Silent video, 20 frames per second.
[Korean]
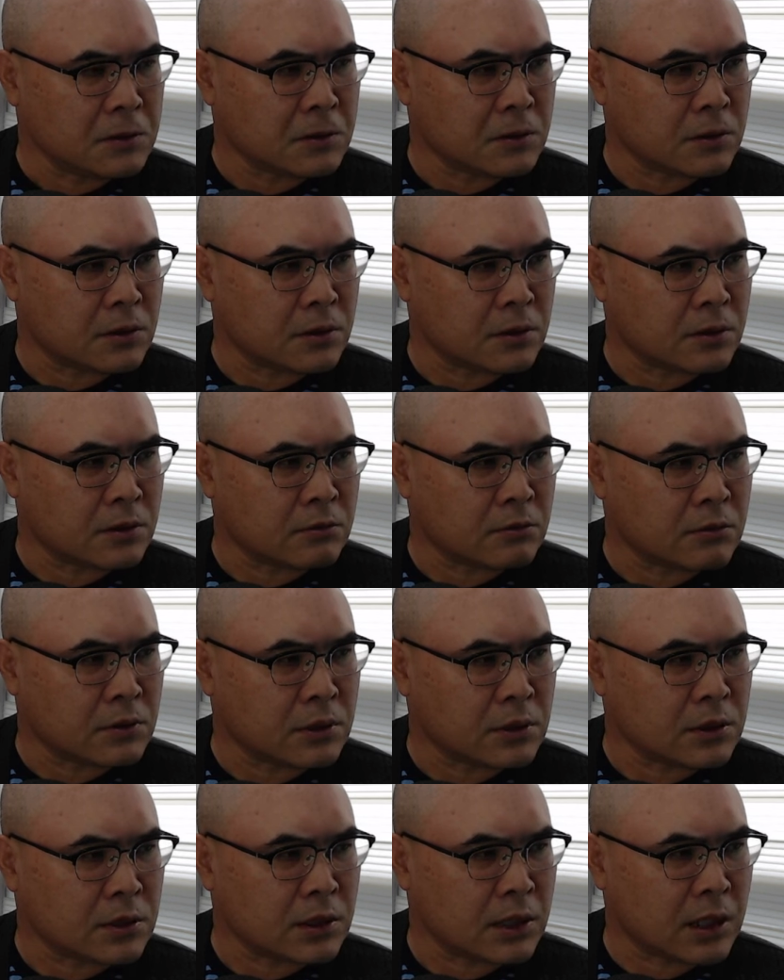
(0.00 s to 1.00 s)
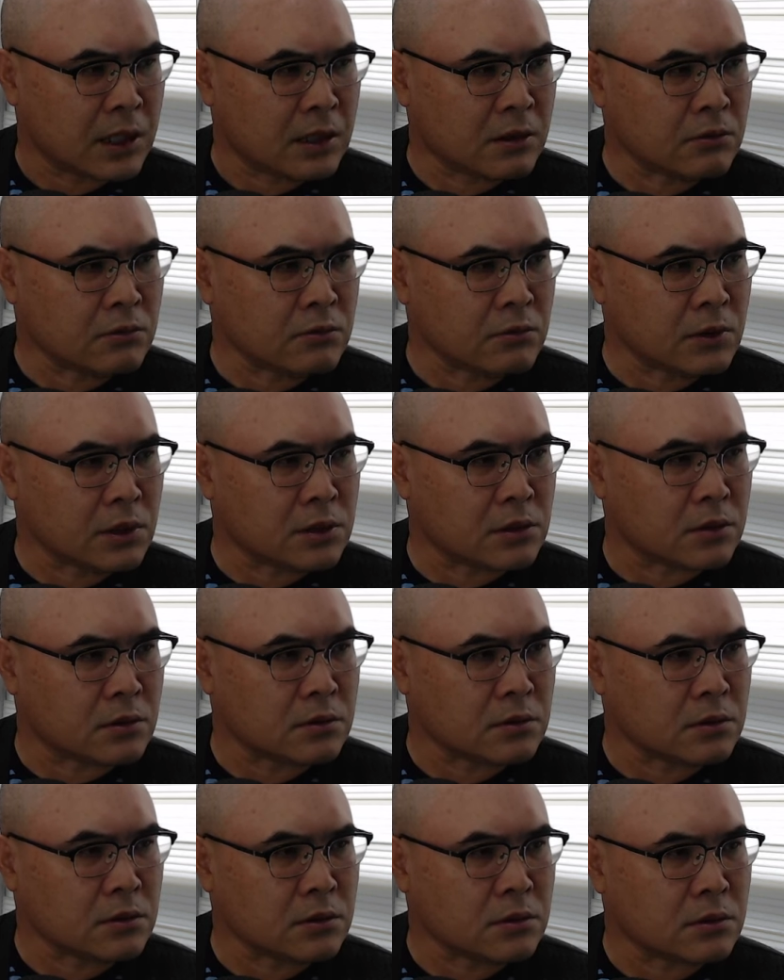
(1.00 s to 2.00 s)
어, 우리
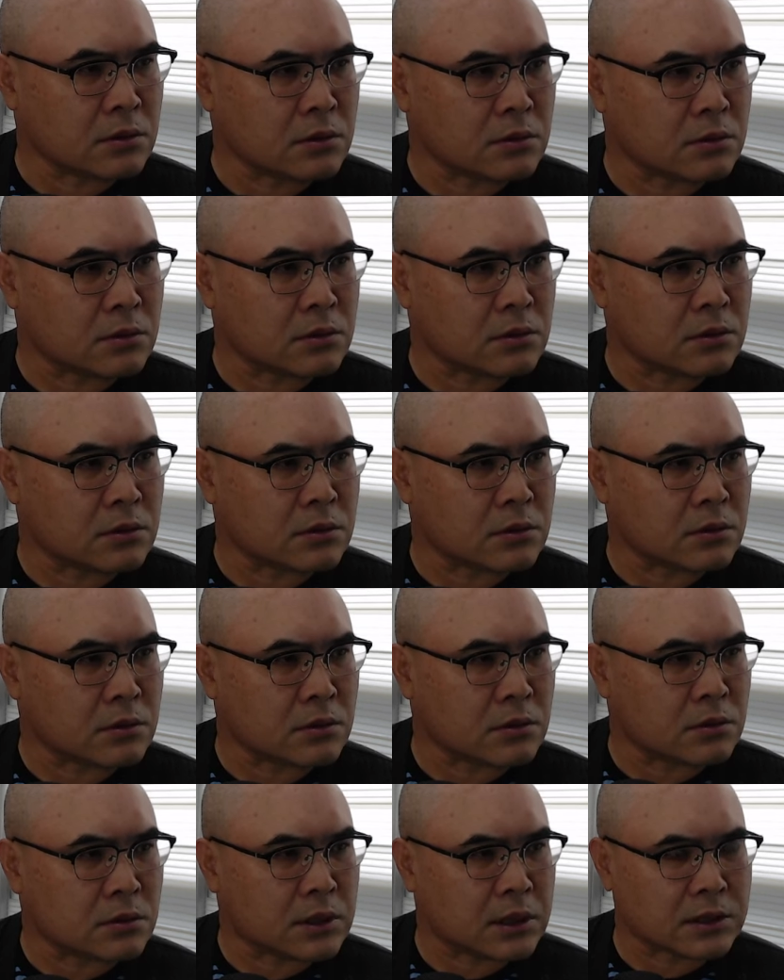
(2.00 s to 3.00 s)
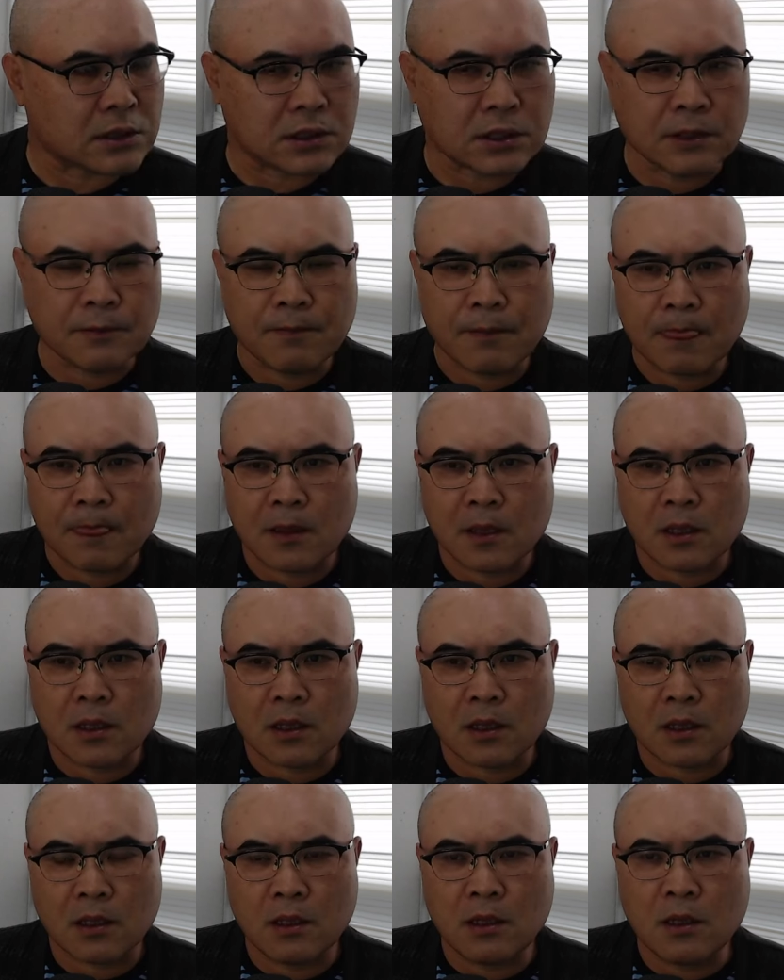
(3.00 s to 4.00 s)
한국에서는 그 당시
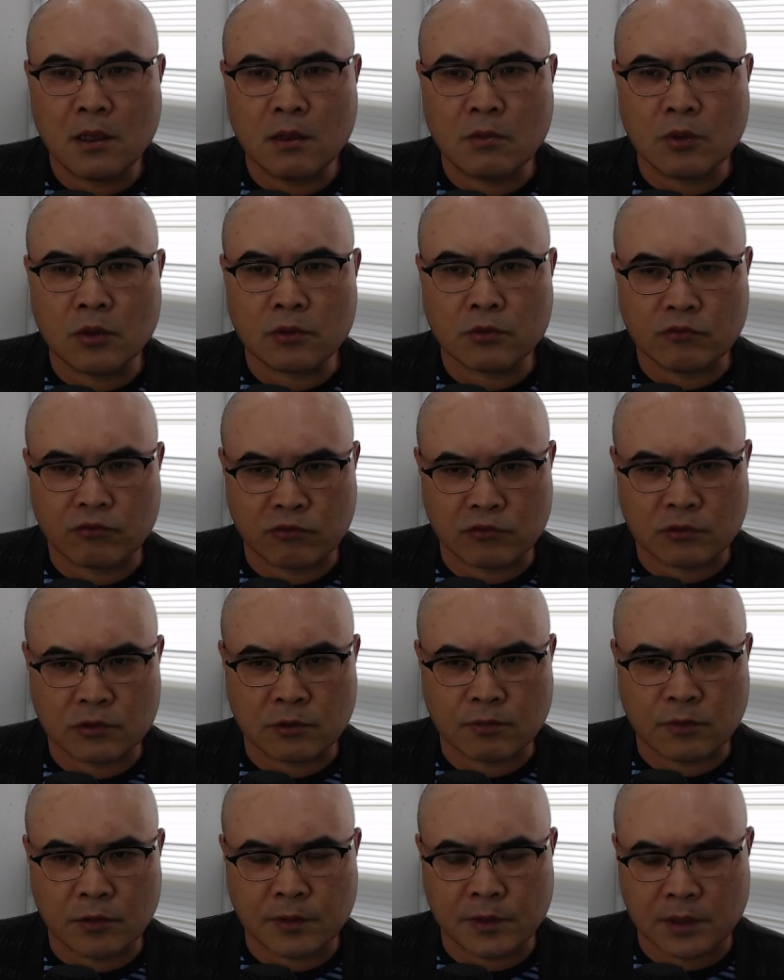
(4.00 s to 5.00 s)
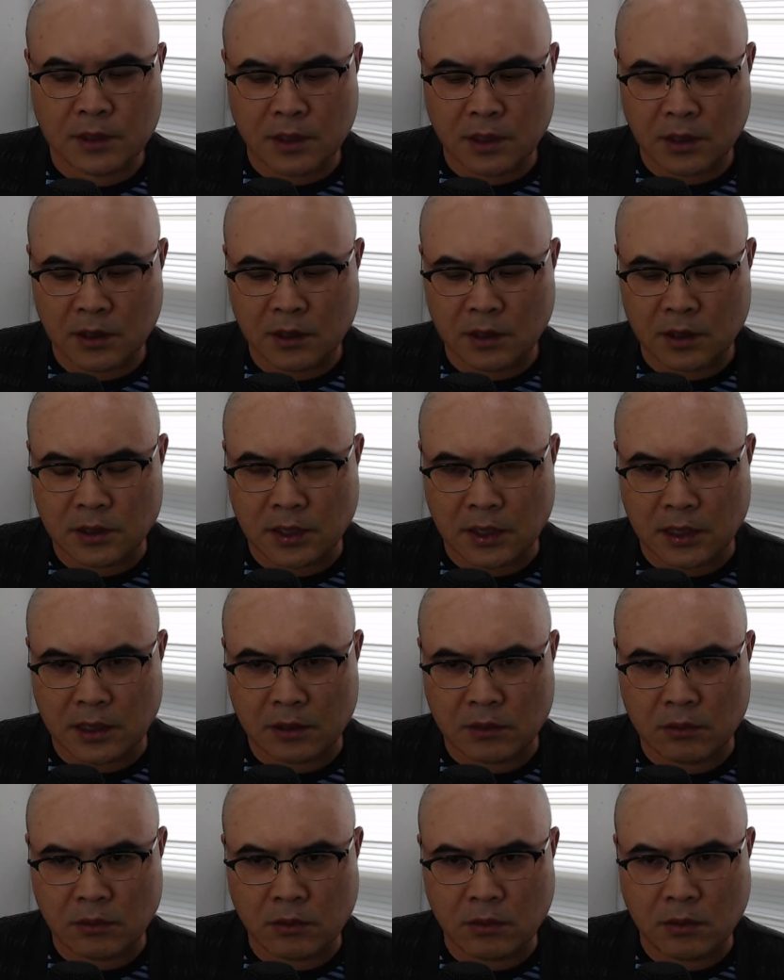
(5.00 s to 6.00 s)
일본 국적법이 시행되지
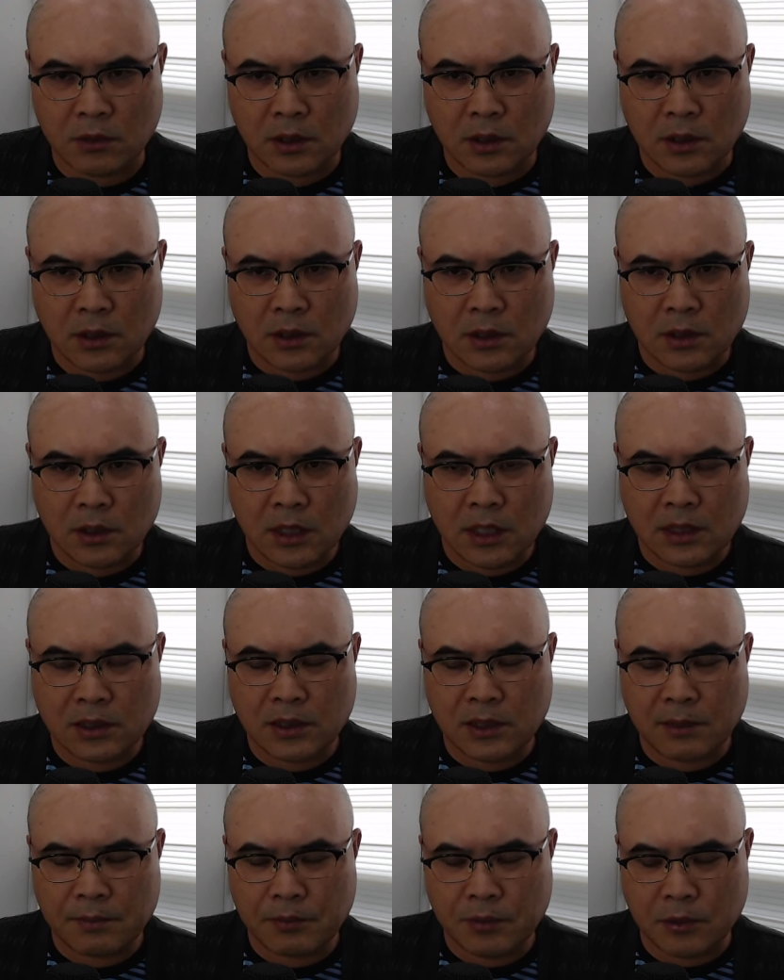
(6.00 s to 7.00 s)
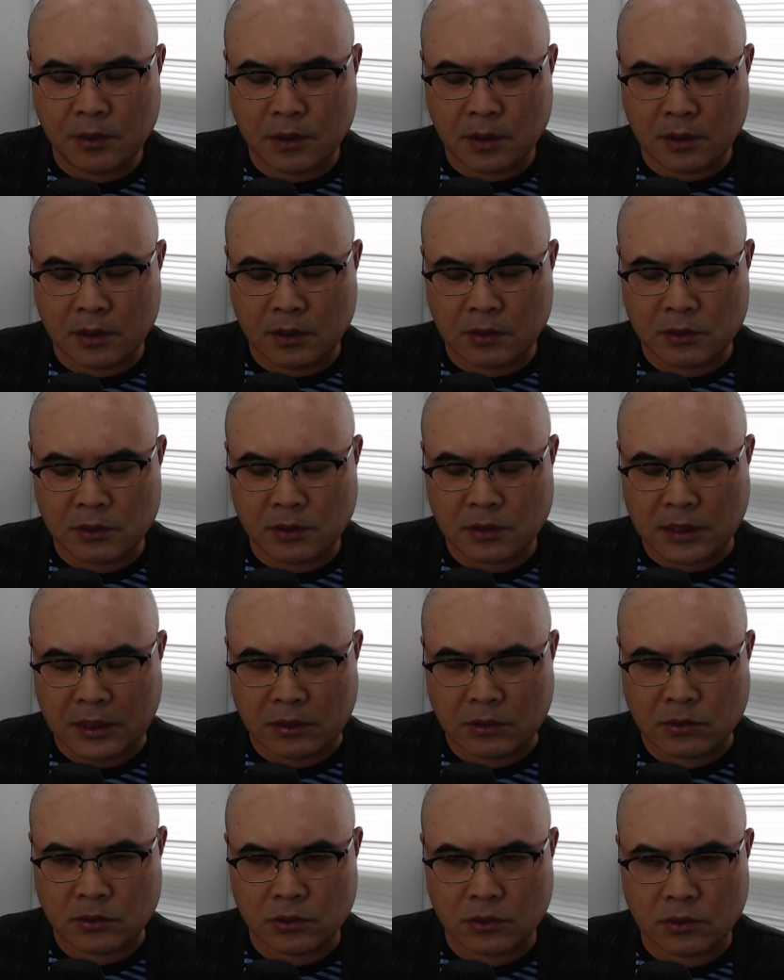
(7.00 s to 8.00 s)
않았고 한일 합병이 됐다고 해서
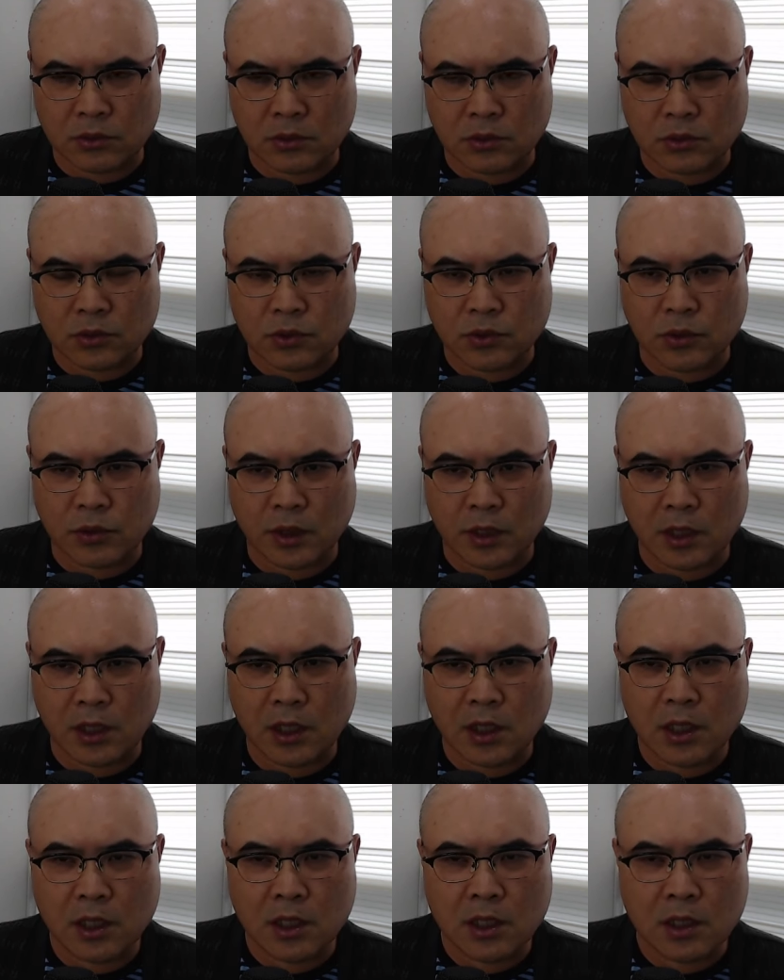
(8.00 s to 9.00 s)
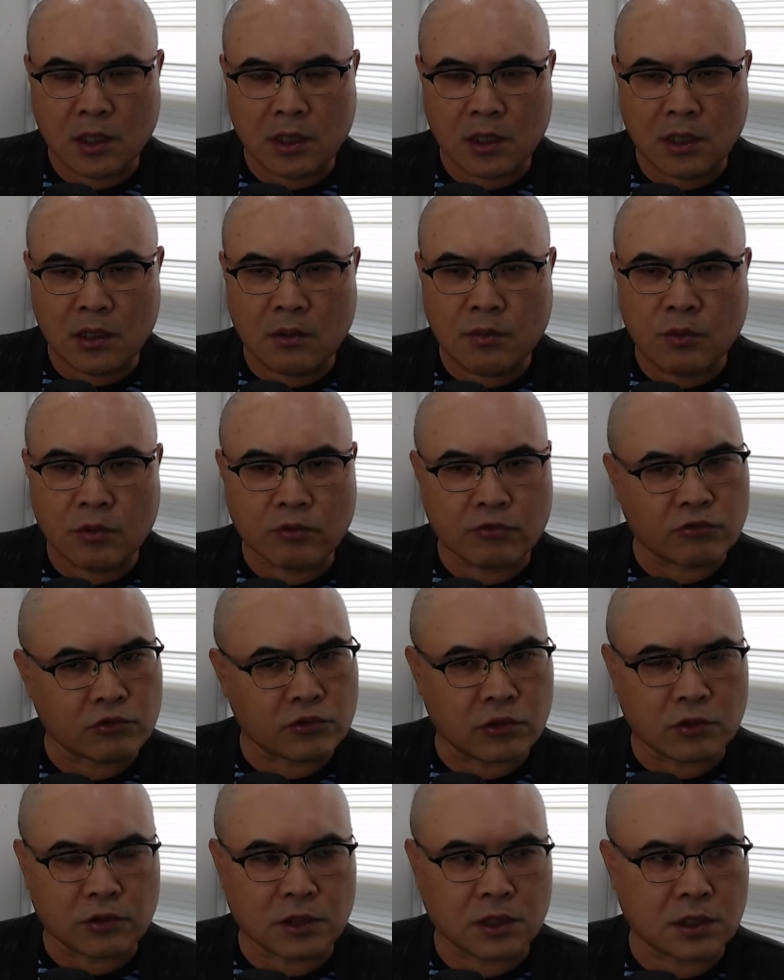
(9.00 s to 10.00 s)
자동적으로 조선인이 일본
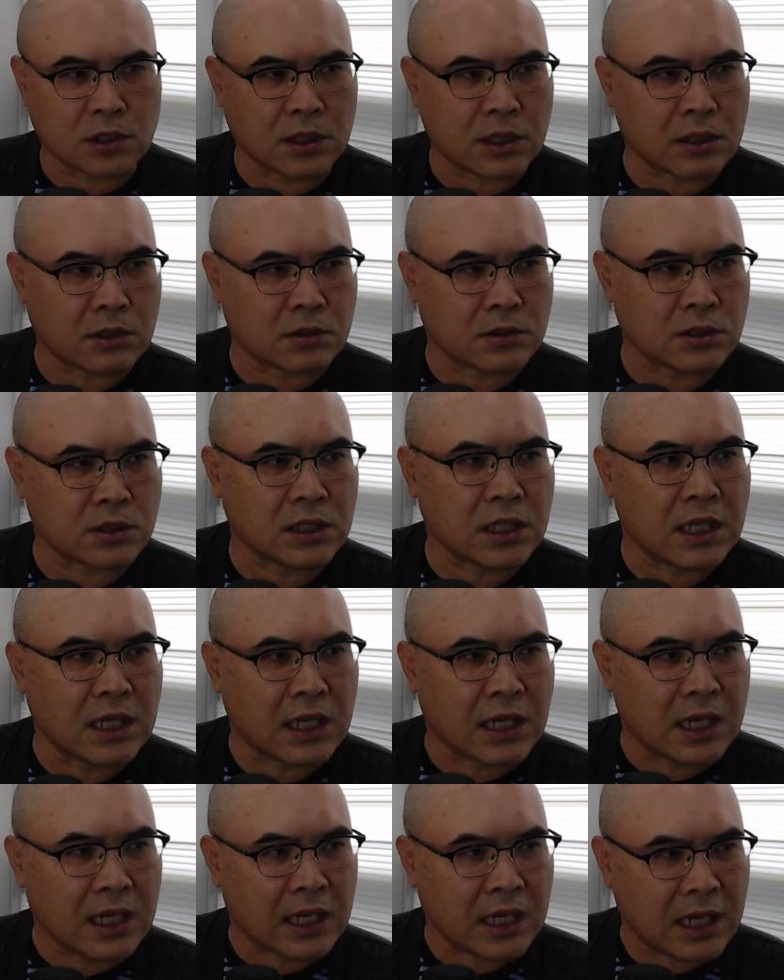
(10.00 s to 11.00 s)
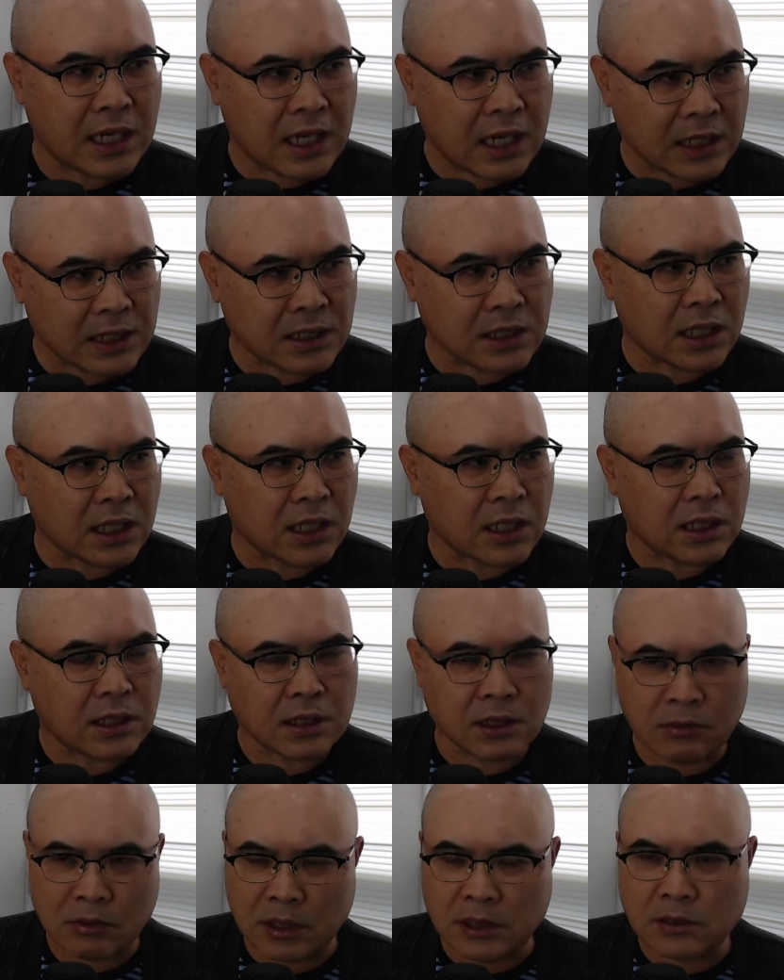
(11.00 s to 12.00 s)
국적을 취득한 것은
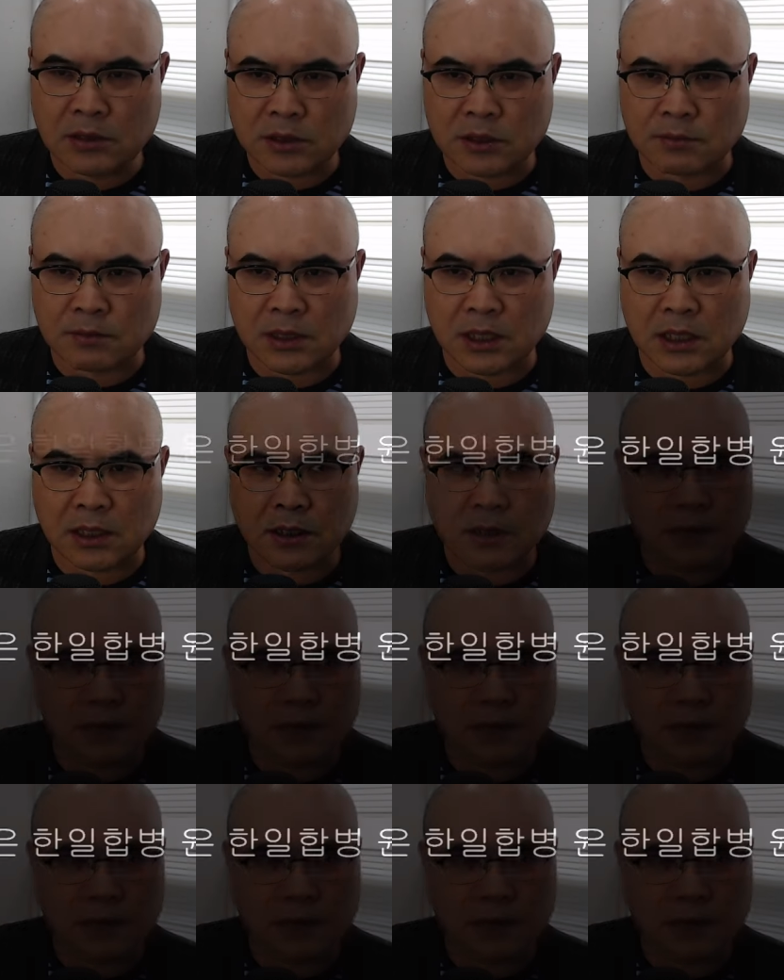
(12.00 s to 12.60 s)
아니다라고 하는 것입니다.